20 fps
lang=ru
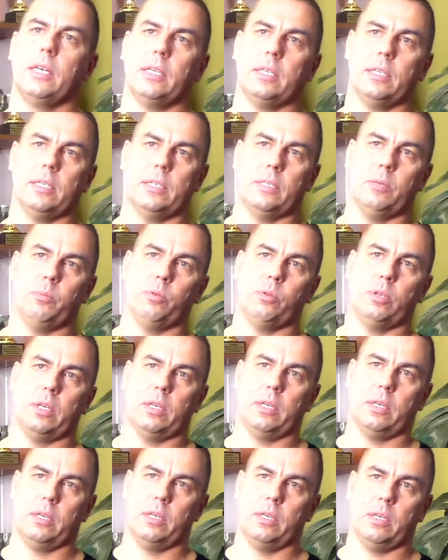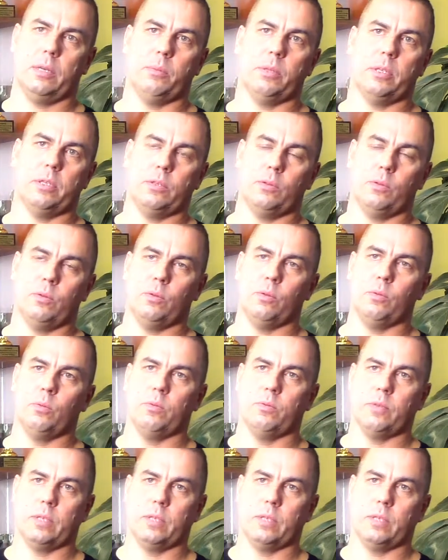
сейчас депутат областной думы